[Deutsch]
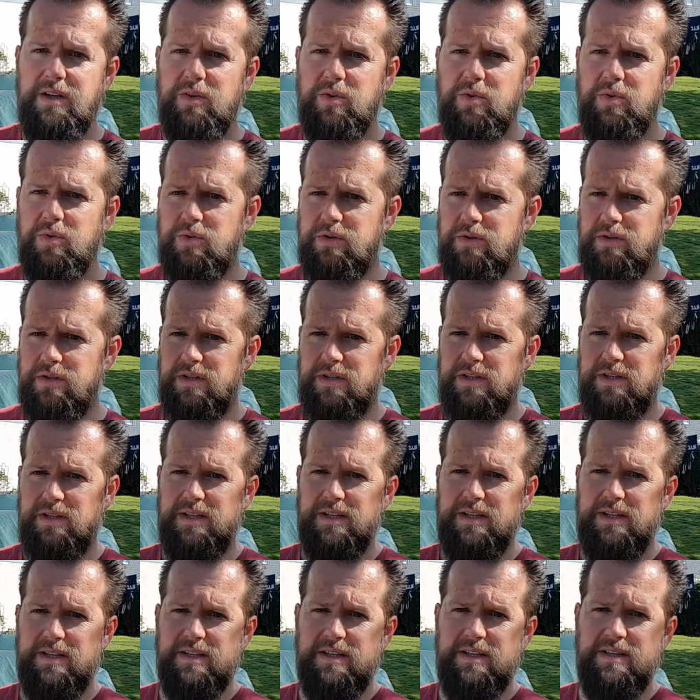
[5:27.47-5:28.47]
Und
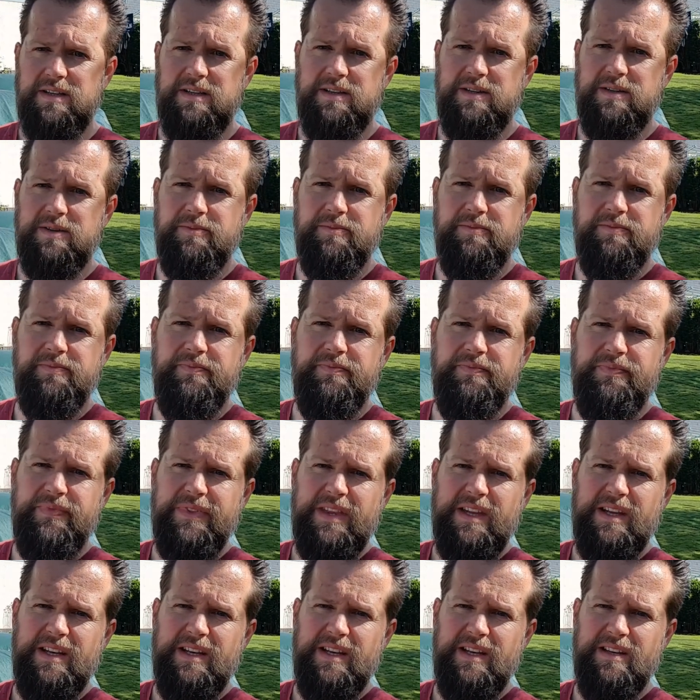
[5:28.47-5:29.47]
ähm,
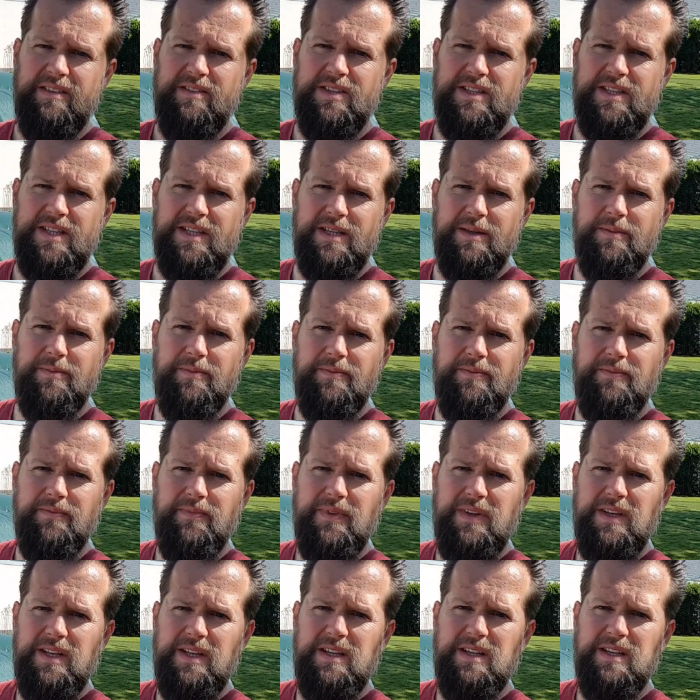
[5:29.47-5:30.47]
der wird eben
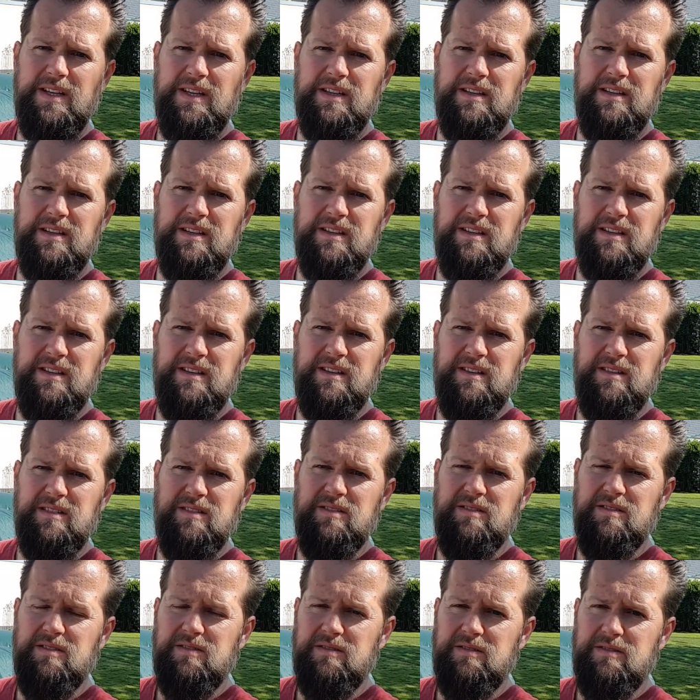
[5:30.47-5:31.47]
hier drin
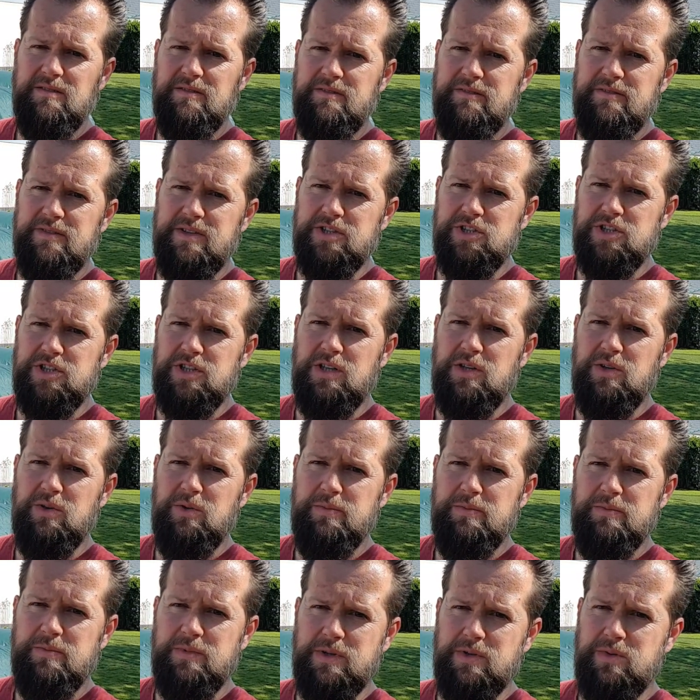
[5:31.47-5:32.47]

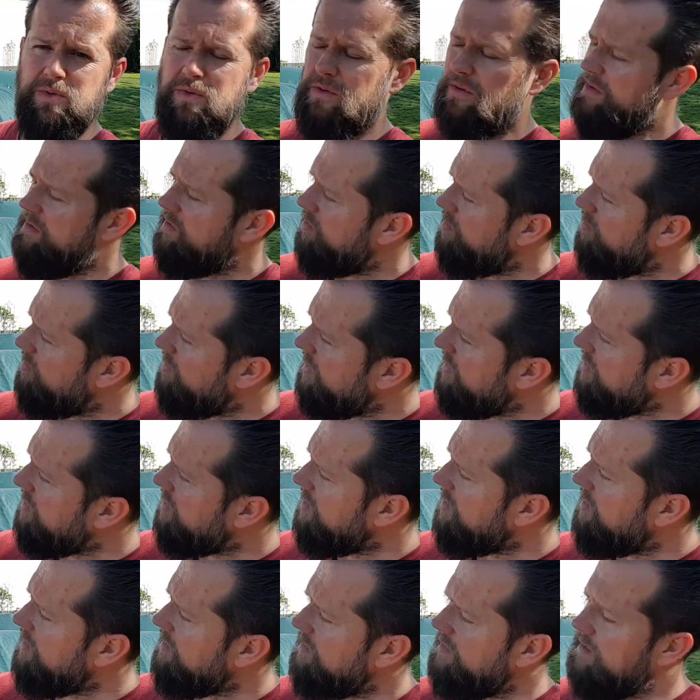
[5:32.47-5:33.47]
verschraubt. Mal gucken, so blind
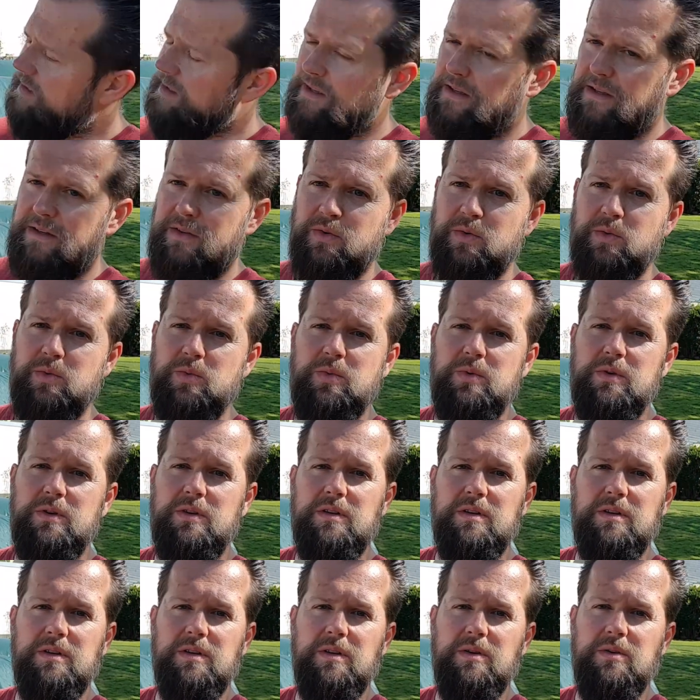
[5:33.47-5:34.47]
geht das gar nicht so gut.
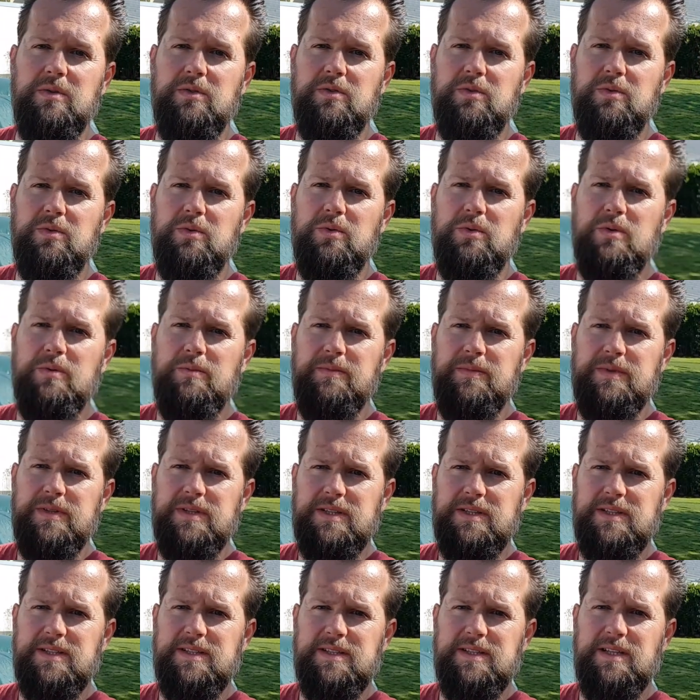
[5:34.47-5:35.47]
Genau, so rum.
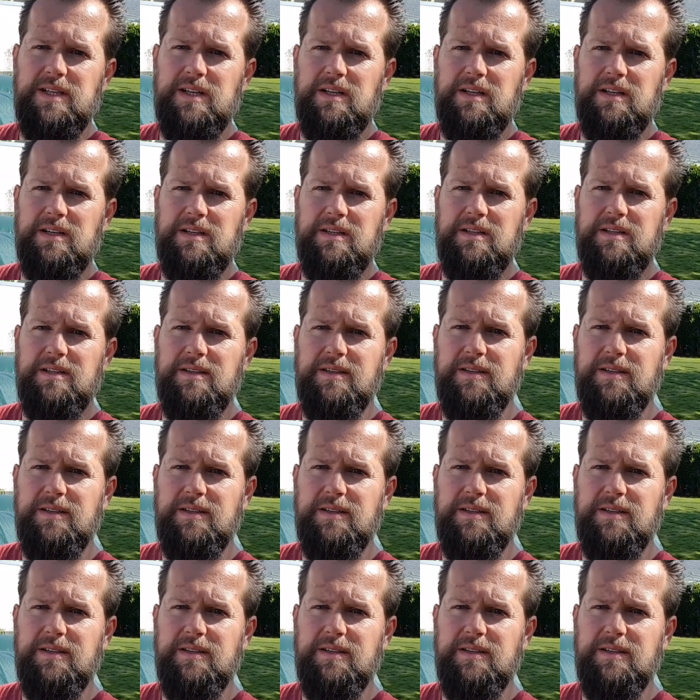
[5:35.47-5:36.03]
Zack.